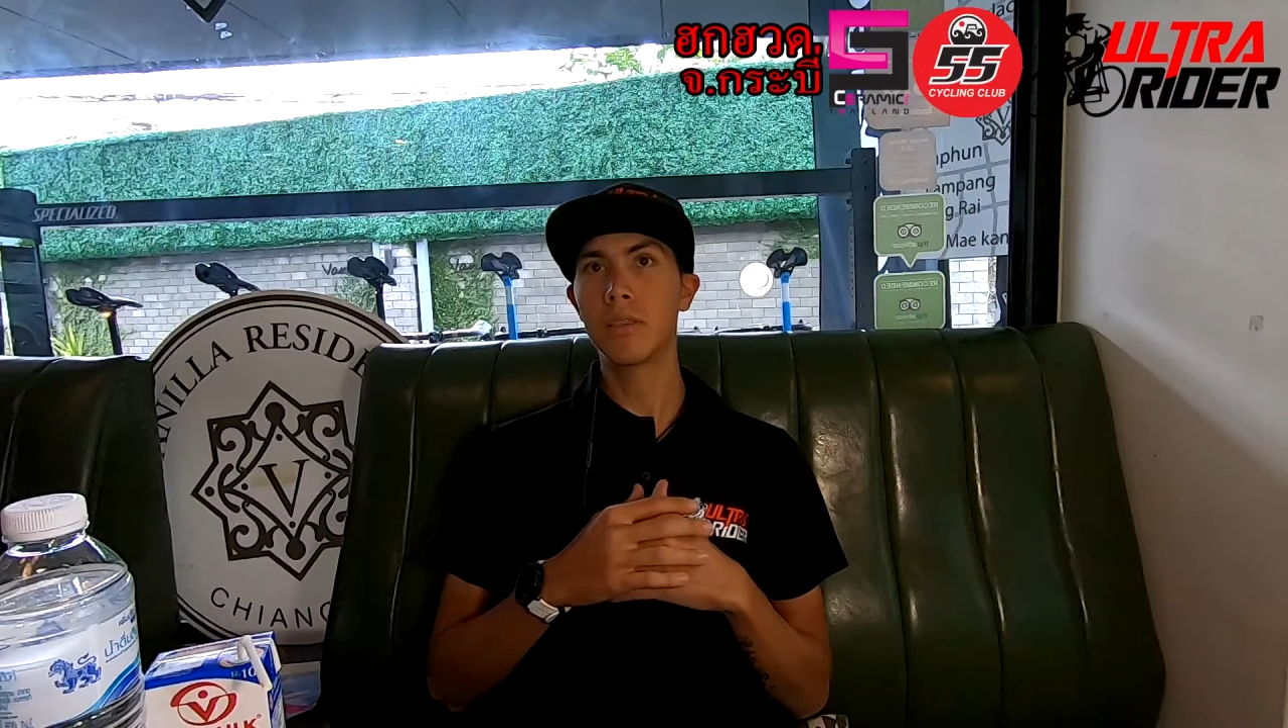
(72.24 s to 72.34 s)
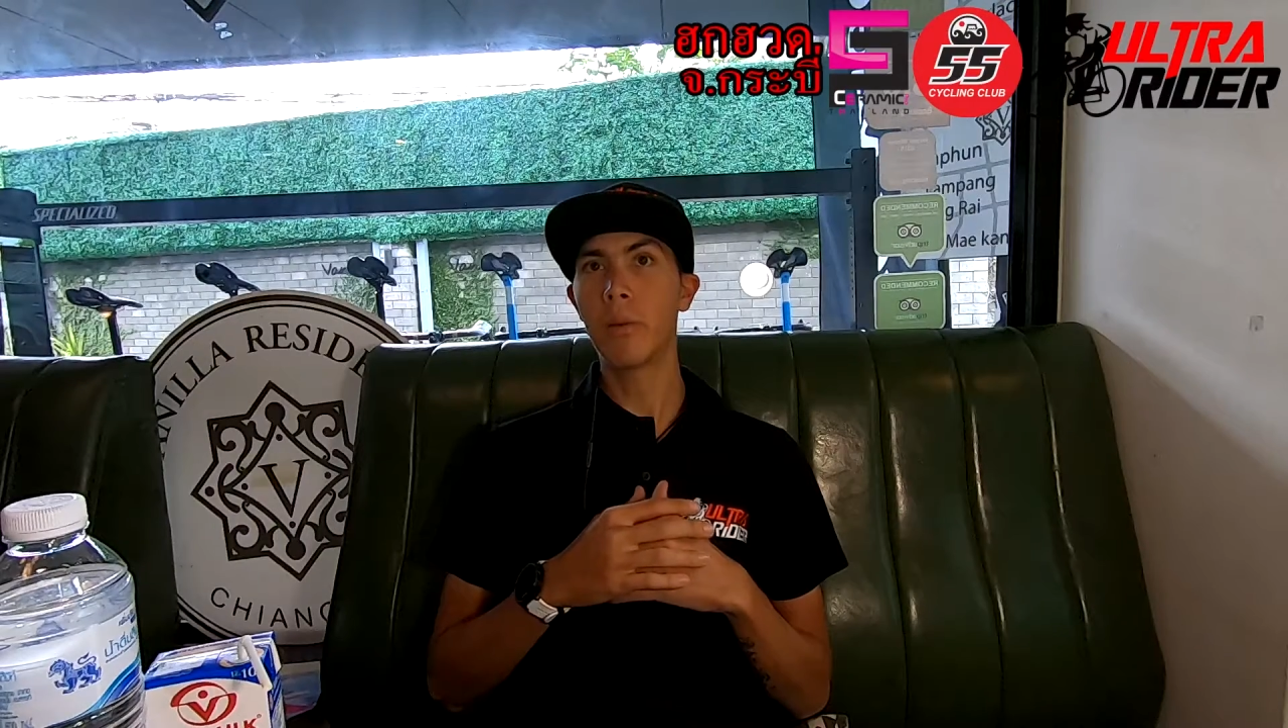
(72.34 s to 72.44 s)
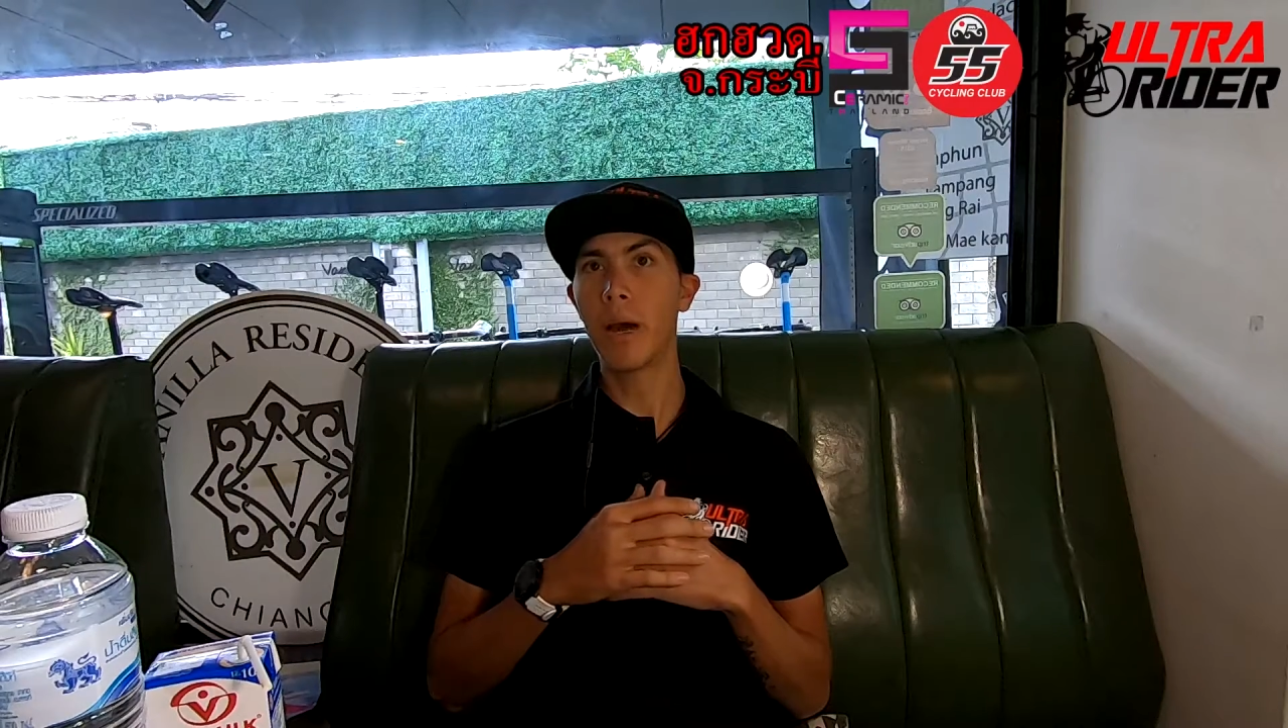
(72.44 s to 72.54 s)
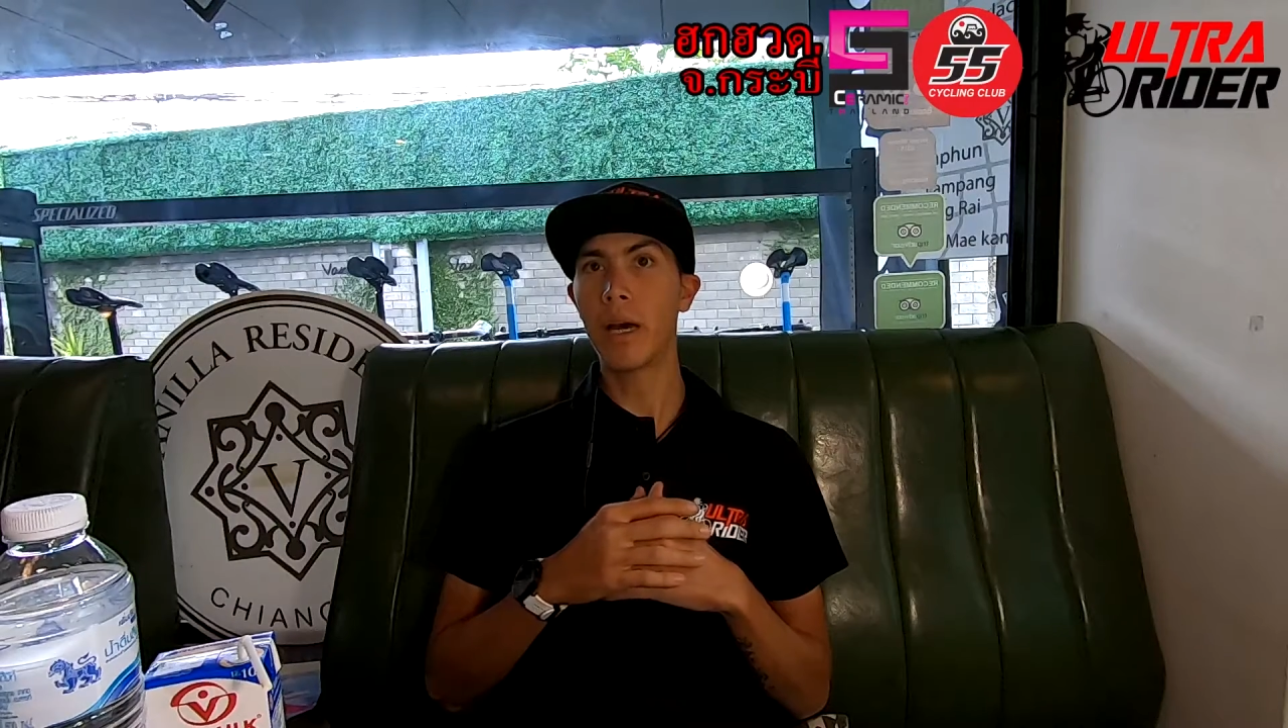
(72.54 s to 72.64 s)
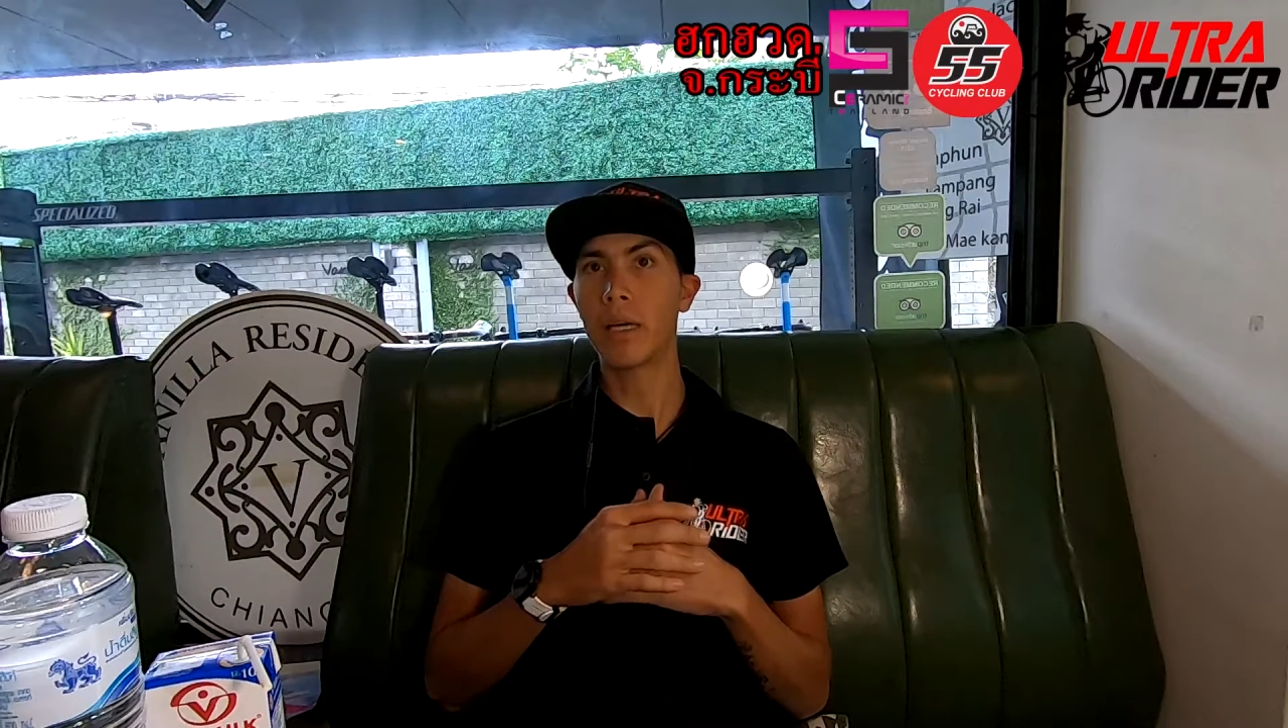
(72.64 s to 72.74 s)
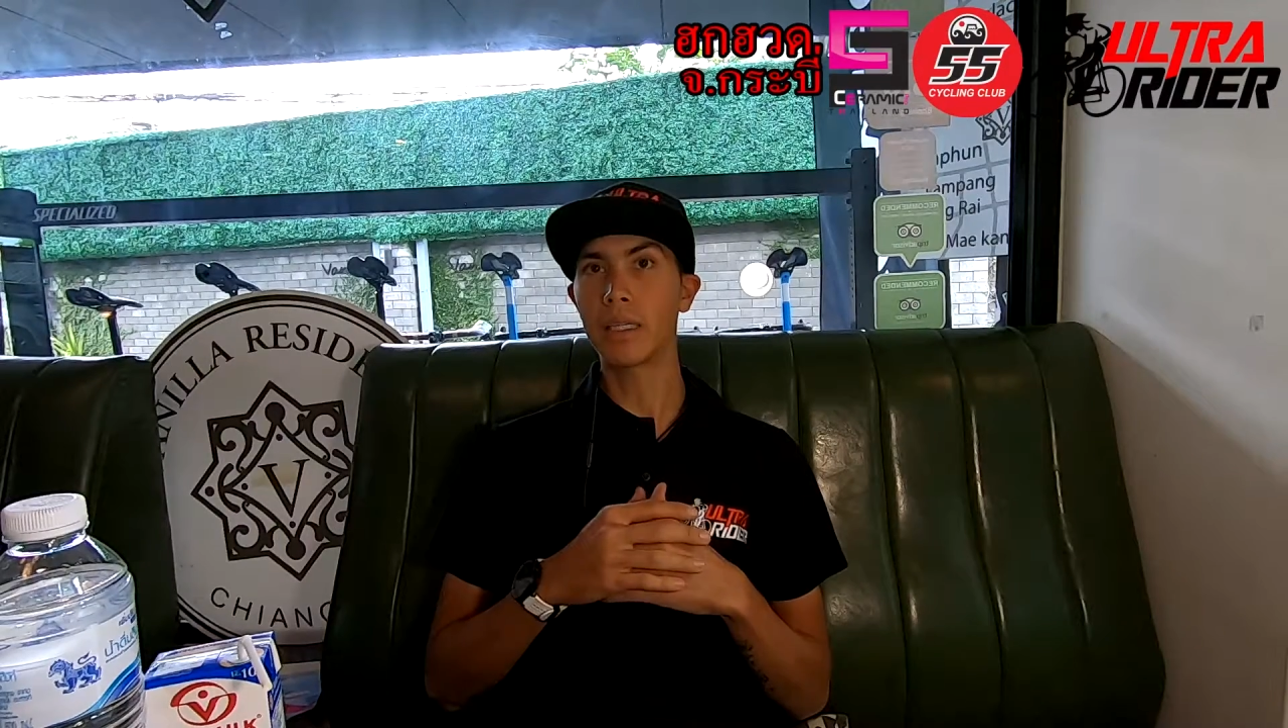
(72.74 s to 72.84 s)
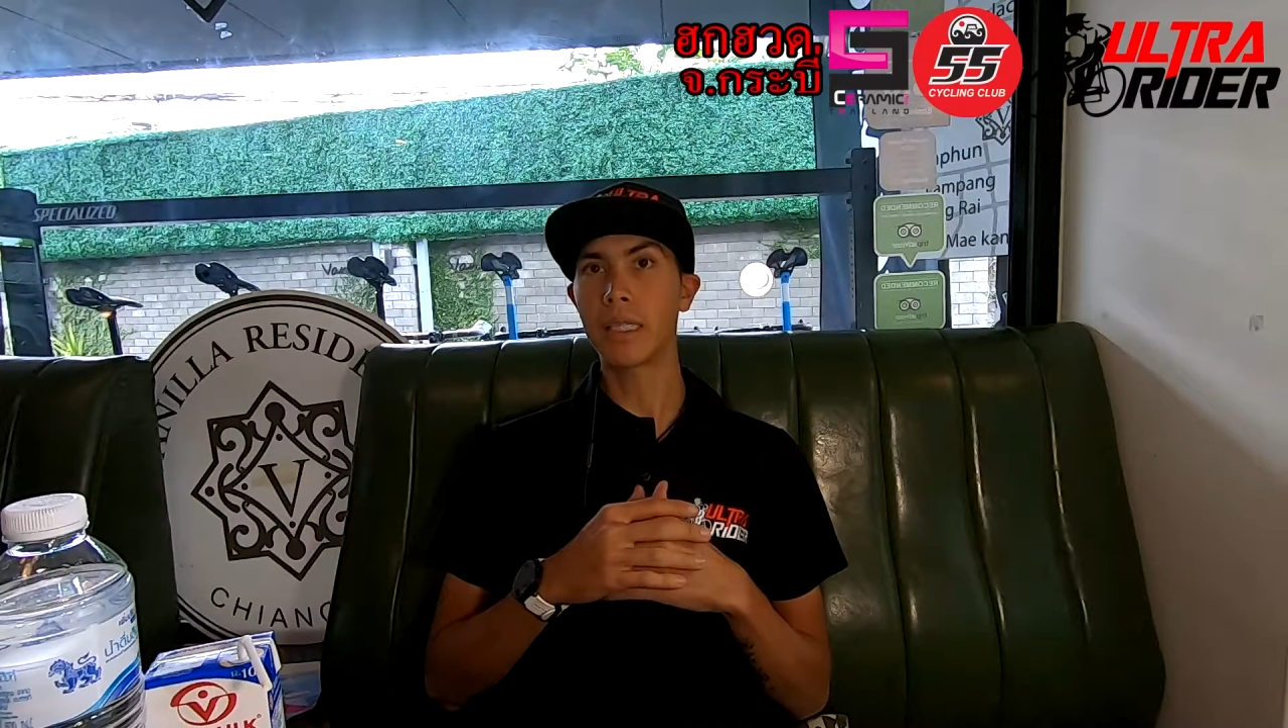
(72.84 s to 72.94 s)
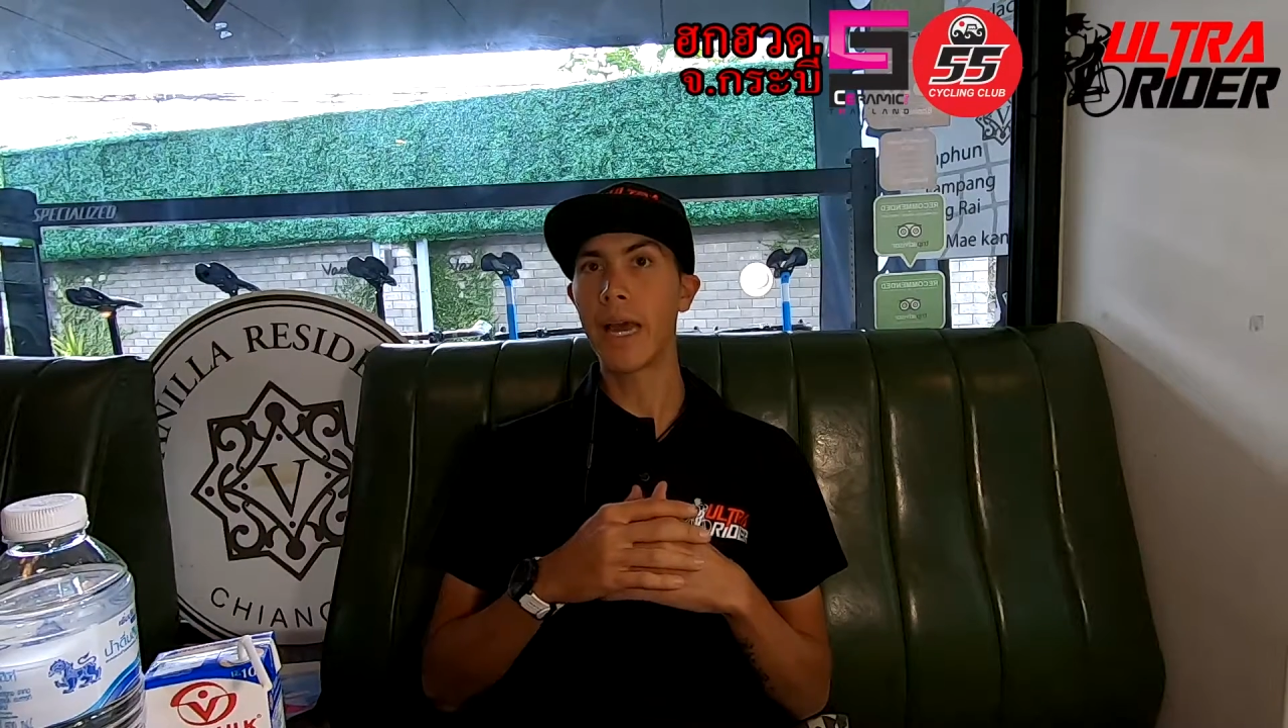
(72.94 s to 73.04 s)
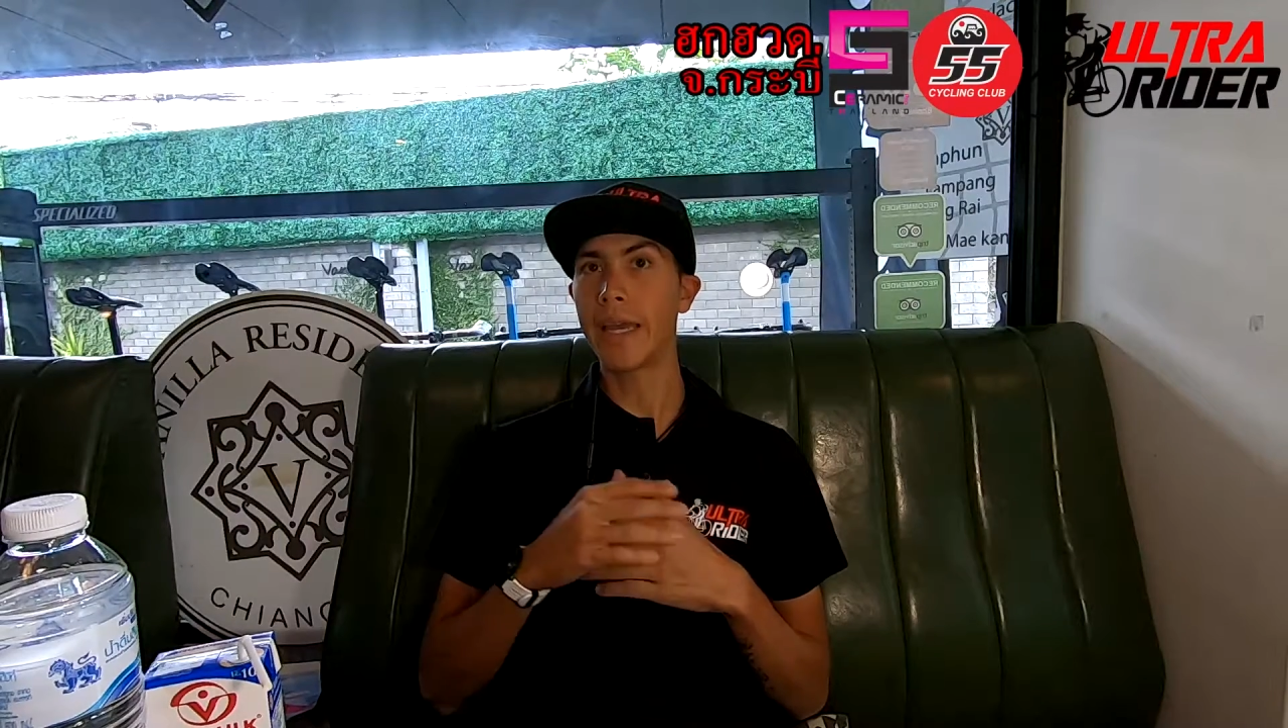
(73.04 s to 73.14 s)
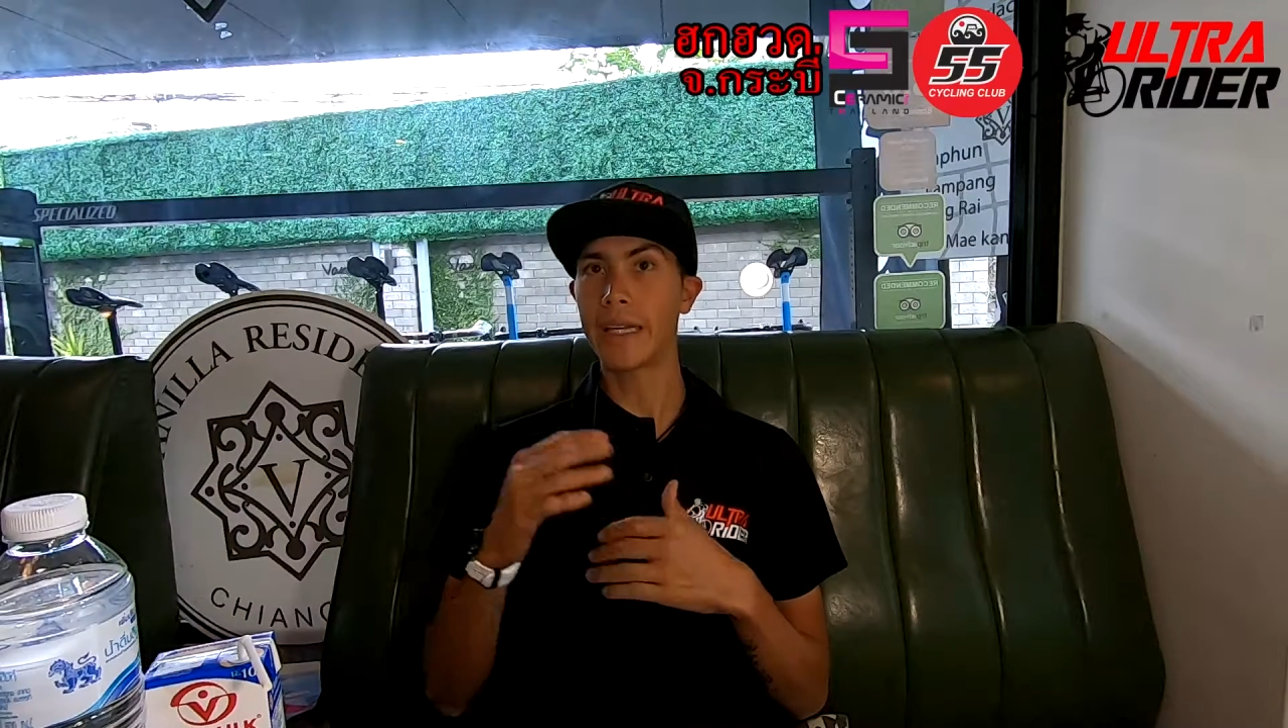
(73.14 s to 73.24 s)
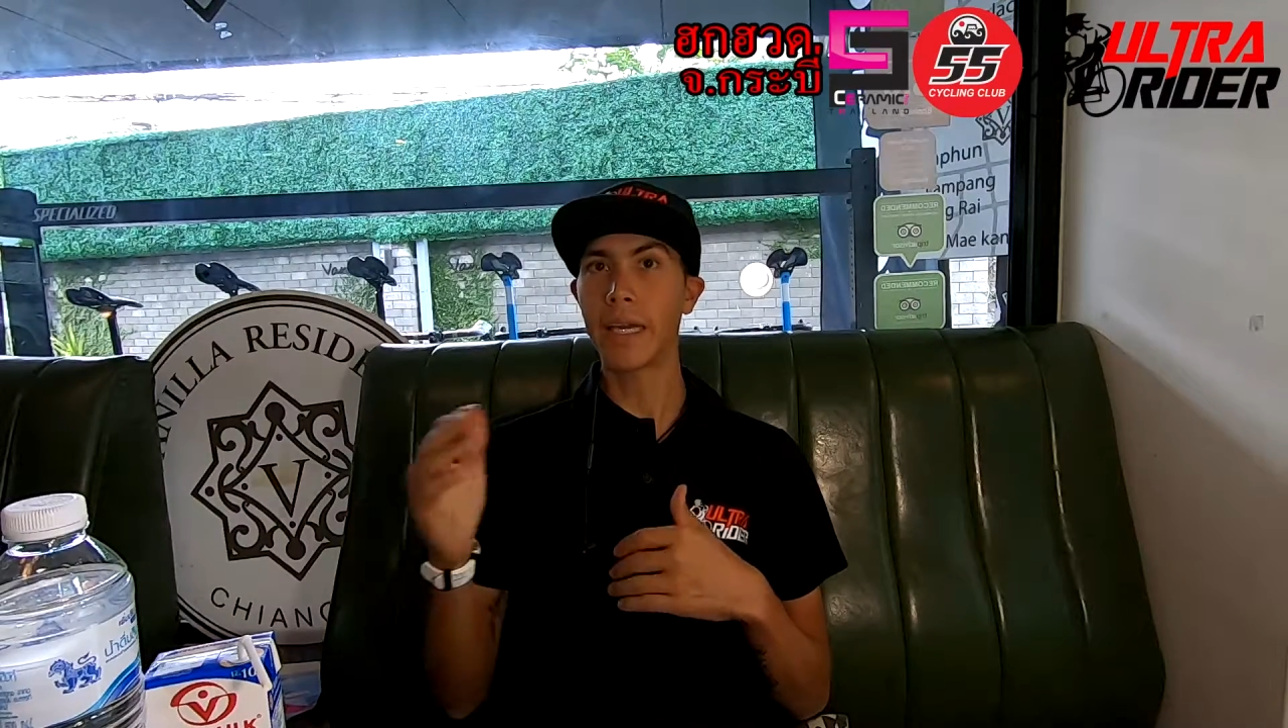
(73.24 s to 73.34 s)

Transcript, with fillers: เรามาไกล